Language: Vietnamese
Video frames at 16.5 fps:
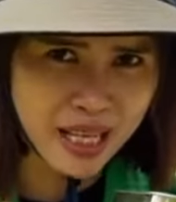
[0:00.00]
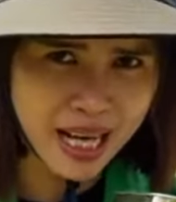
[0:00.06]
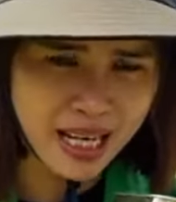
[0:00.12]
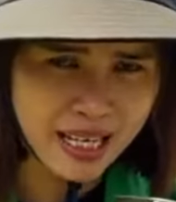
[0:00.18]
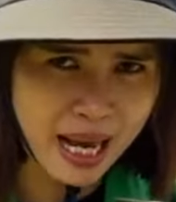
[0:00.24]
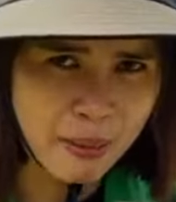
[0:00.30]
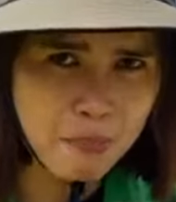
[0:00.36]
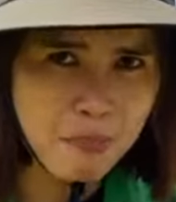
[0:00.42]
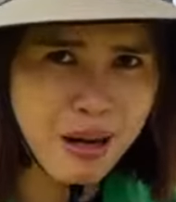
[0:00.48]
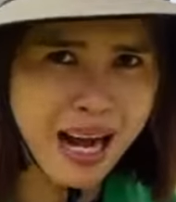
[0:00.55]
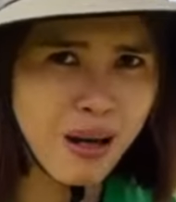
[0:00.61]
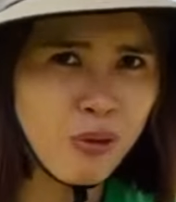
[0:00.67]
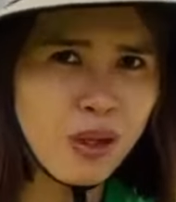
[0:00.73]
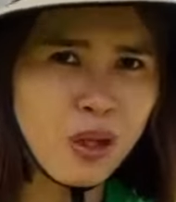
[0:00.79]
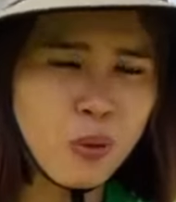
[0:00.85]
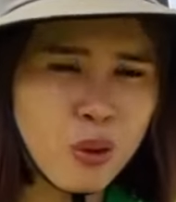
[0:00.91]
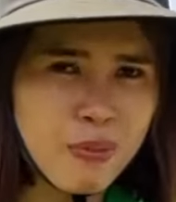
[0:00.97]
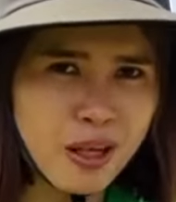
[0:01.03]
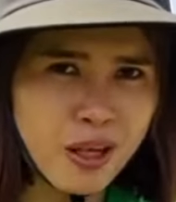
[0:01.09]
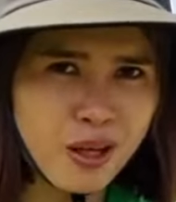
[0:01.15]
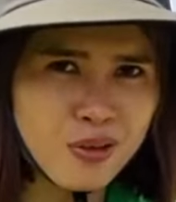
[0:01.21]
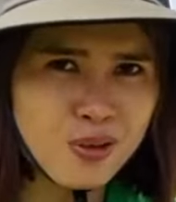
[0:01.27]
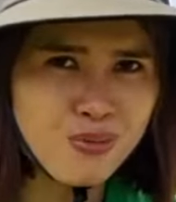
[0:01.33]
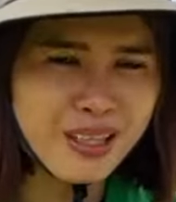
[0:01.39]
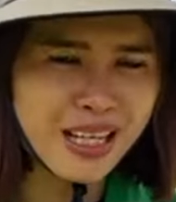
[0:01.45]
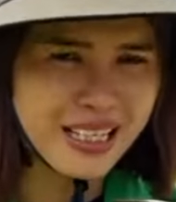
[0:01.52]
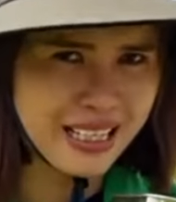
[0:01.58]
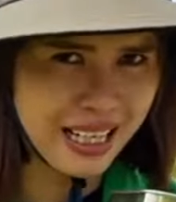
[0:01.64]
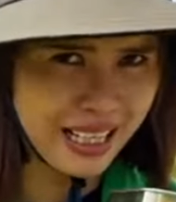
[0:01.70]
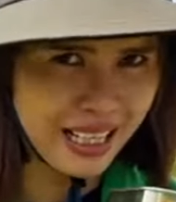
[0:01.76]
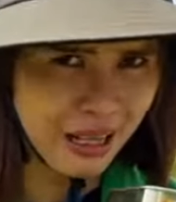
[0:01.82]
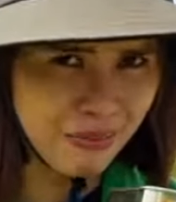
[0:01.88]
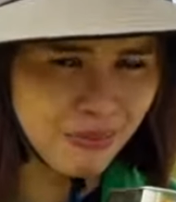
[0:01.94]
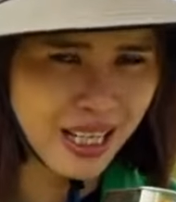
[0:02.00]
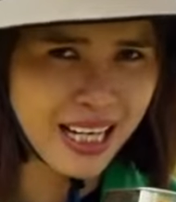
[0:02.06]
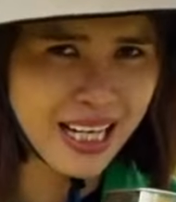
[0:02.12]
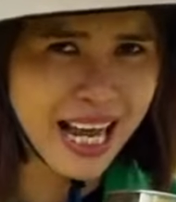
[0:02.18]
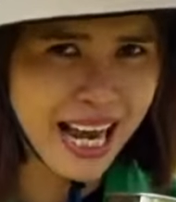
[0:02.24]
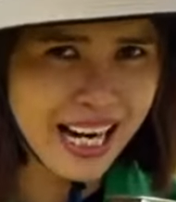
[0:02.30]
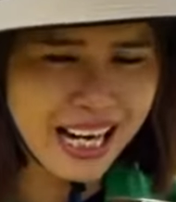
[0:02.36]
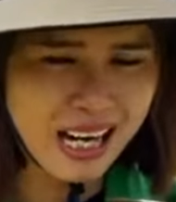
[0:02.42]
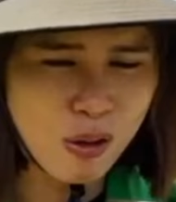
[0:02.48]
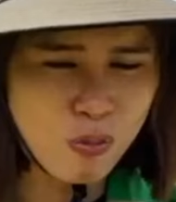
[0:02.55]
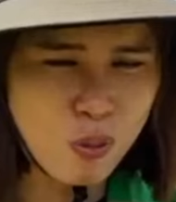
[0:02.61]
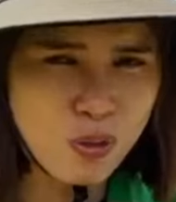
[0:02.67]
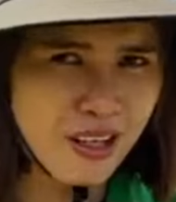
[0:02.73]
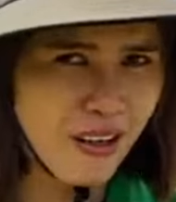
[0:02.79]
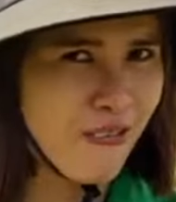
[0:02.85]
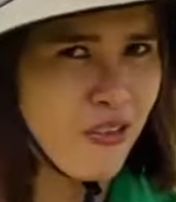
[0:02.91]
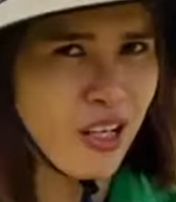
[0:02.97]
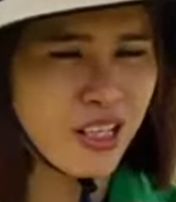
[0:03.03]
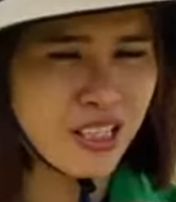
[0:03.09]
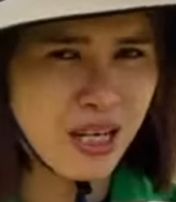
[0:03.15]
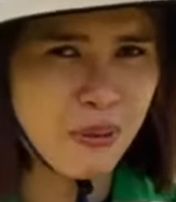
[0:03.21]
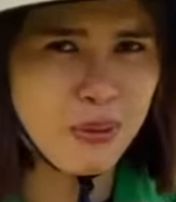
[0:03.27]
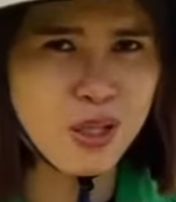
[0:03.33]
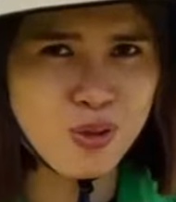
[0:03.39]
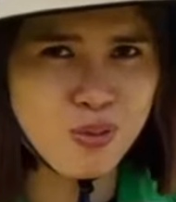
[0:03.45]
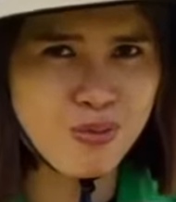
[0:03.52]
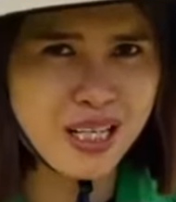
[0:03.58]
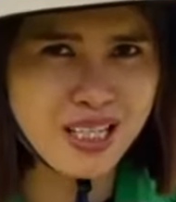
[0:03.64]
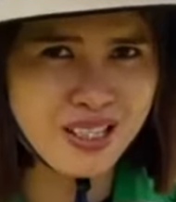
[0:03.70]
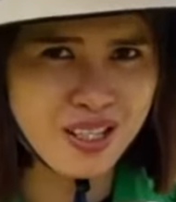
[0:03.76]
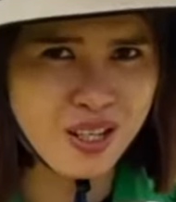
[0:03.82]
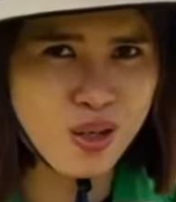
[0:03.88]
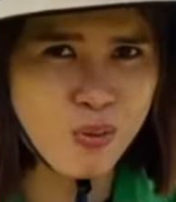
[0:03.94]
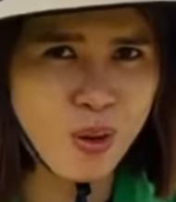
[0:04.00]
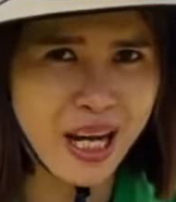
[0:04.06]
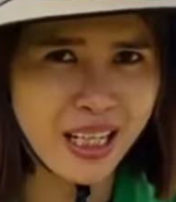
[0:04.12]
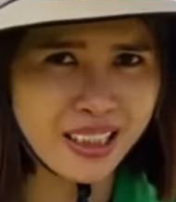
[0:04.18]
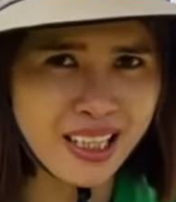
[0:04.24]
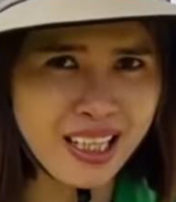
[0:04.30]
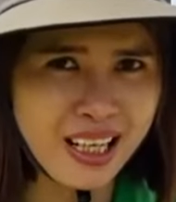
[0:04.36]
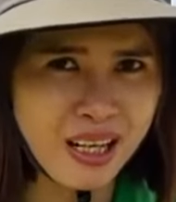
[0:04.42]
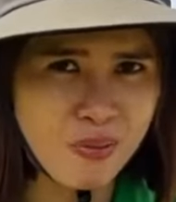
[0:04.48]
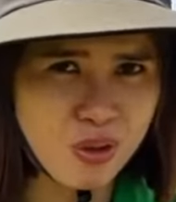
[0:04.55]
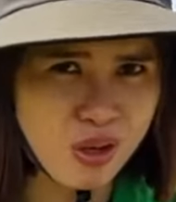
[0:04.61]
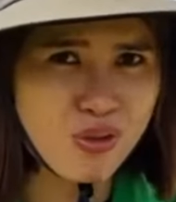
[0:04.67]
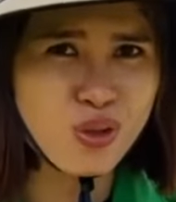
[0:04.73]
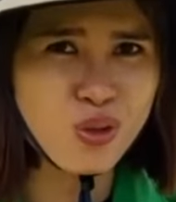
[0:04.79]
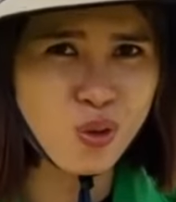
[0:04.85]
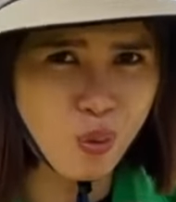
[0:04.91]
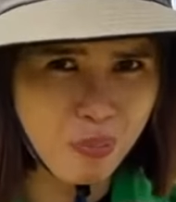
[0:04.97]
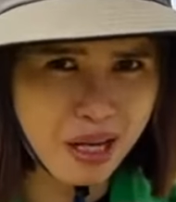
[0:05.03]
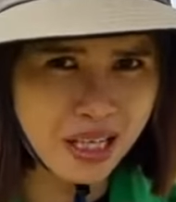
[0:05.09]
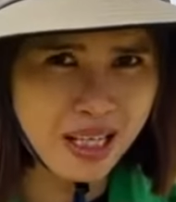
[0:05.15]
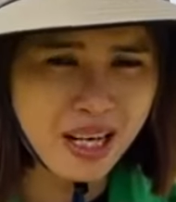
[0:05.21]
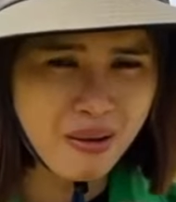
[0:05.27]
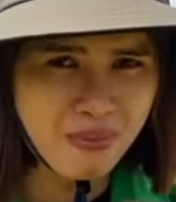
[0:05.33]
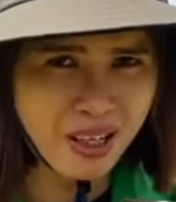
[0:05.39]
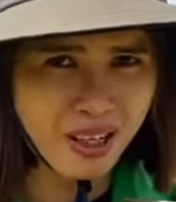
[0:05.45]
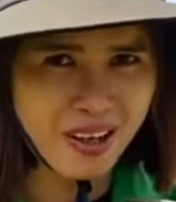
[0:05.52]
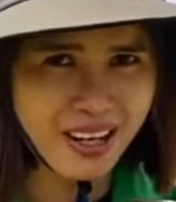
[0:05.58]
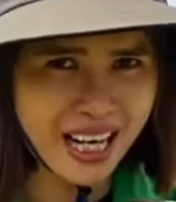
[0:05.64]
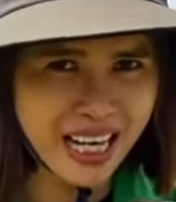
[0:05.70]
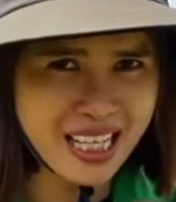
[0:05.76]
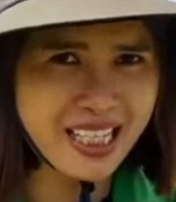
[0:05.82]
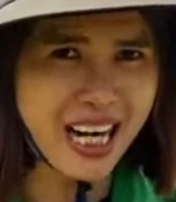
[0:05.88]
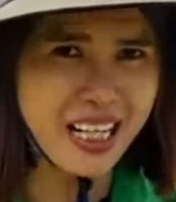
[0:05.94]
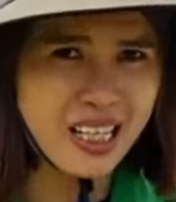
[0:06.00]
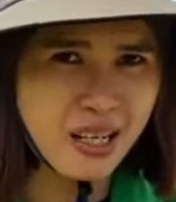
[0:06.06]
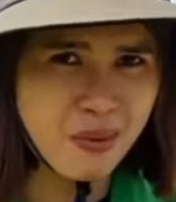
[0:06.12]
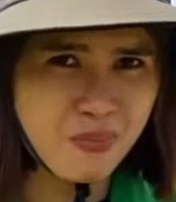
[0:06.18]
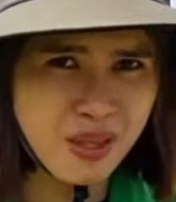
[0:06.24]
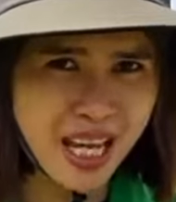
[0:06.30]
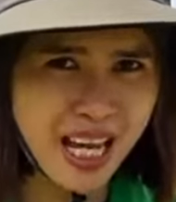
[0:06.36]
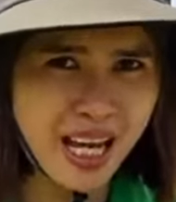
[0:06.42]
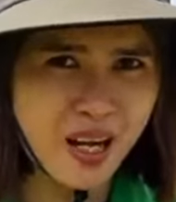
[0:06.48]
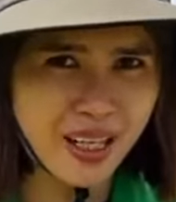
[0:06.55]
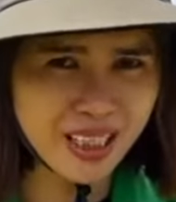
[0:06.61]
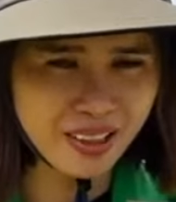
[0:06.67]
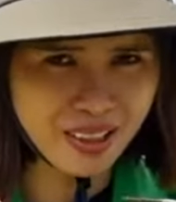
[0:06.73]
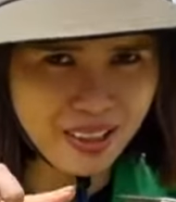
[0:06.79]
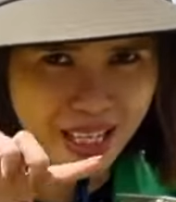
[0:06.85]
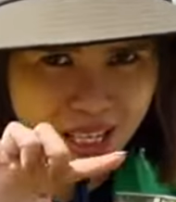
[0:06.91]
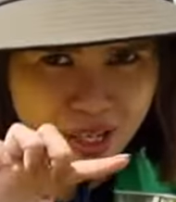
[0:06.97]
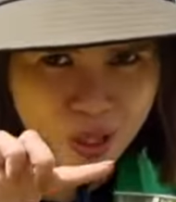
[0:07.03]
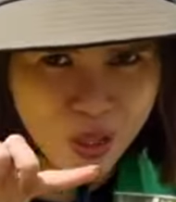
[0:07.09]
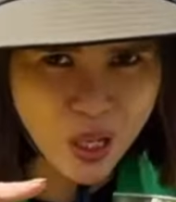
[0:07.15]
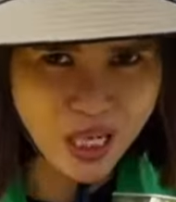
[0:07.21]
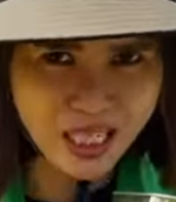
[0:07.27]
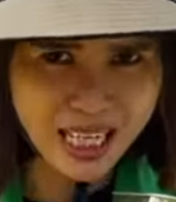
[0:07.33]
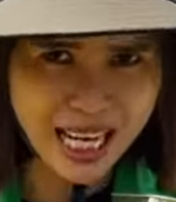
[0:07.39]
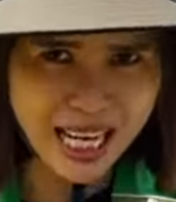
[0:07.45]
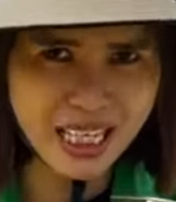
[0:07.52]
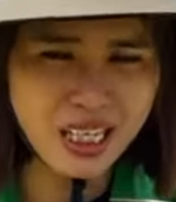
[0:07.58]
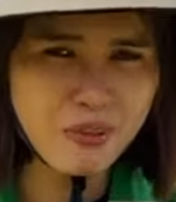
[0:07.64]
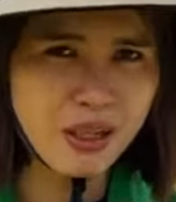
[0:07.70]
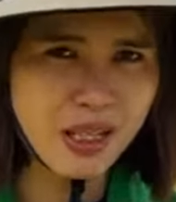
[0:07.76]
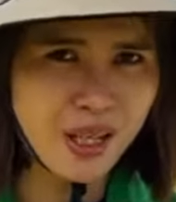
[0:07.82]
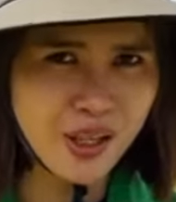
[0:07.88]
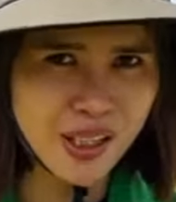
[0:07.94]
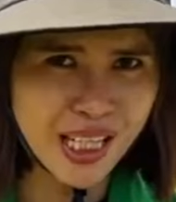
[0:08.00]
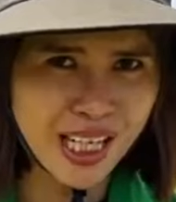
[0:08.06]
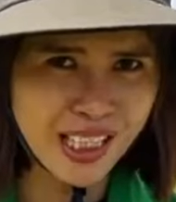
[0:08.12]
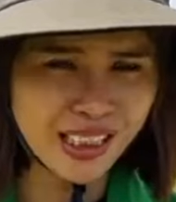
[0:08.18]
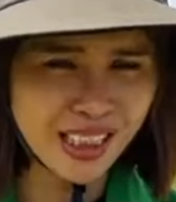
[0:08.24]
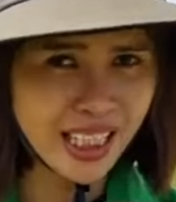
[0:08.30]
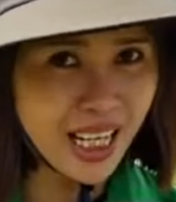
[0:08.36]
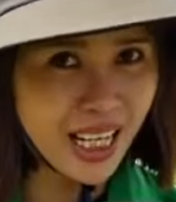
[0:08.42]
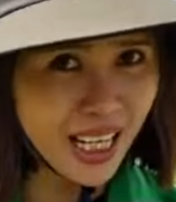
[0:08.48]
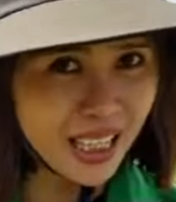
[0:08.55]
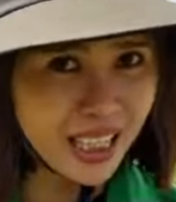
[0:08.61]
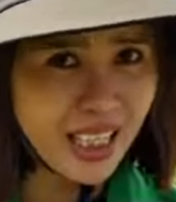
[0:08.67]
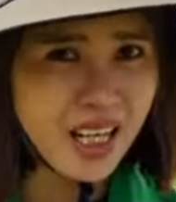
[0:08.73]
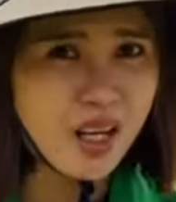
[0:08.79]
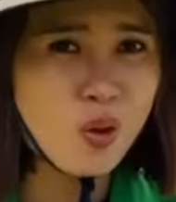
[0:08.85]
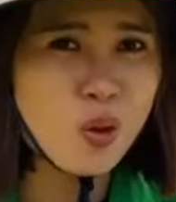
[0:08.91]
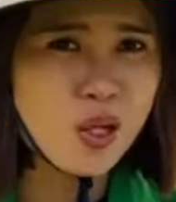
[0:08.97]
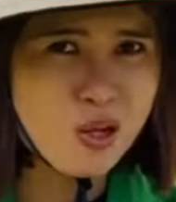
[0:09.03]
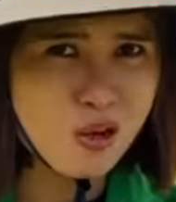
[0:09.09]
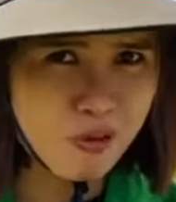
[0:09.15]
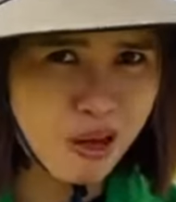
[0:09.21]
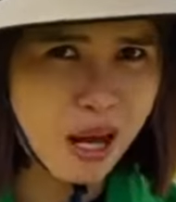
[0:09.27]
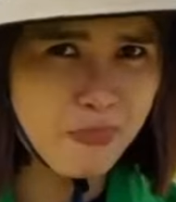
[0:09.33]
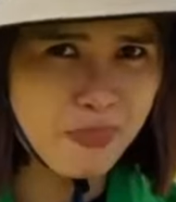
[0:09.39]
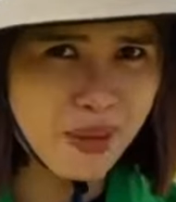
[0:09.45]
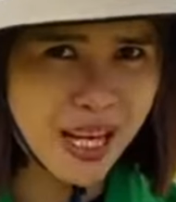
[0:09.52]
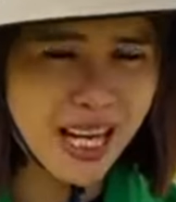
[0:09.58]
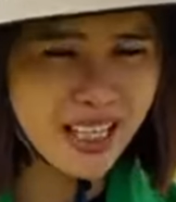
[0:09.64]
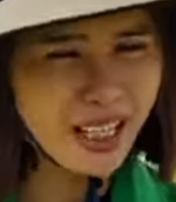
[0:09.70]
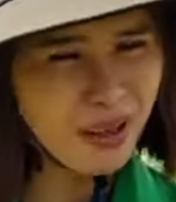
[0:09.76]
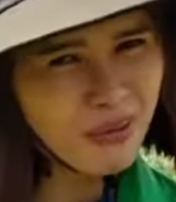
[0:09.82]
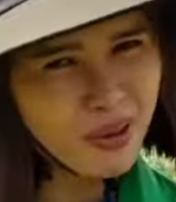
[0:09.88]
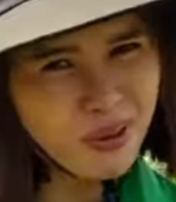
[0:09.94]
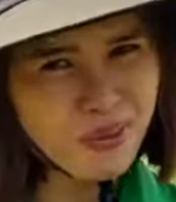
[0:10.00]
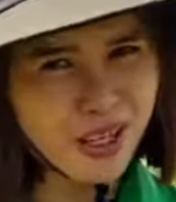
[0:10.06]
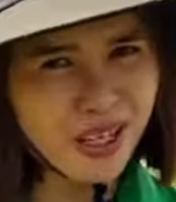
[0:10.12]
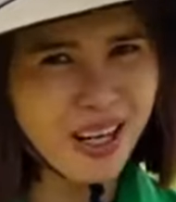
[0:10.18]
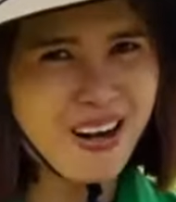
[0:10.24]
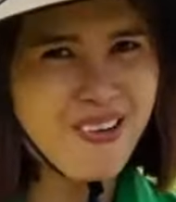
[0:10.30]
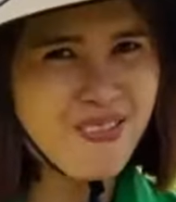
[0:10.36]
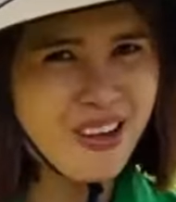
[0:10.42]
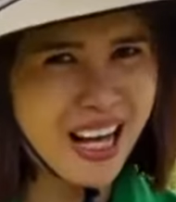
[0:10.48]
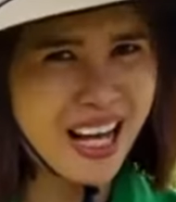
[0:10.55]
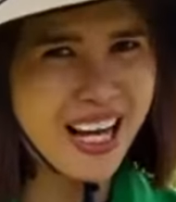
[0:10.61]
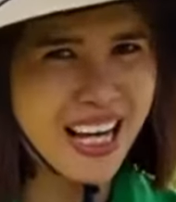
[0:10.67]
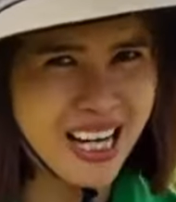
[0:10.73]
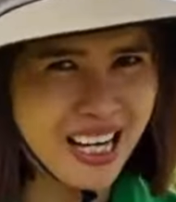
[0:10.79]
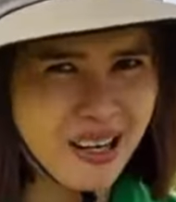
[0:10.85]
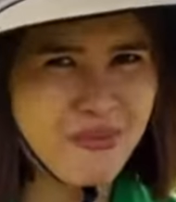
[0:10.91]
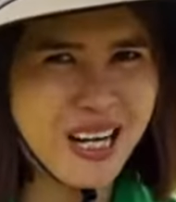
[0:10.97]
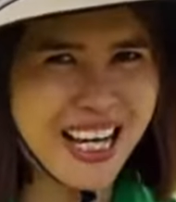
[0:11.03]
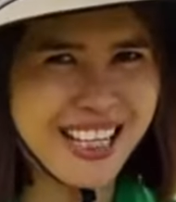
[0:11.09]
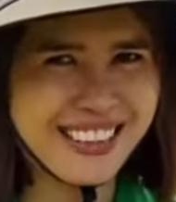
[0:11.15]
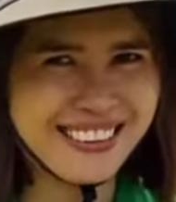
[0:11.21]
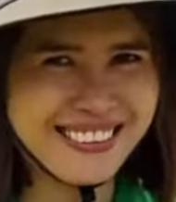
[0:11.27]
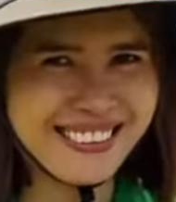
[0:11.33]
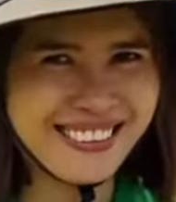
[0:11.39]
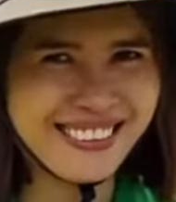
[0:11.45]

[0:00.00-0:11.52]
và đảm bảo là quý bà con chúng ta sẽ cảm thấy hài lòng 100% khi chúng ta sử dụng hàng thiên long cho vườn của mình bà con hãy trải nghiệm nha Hằng Anh có để số hotline khi bà con cần thì ới Willow Farm nhé Cảm ơn quý bà con và hẹn gặp lại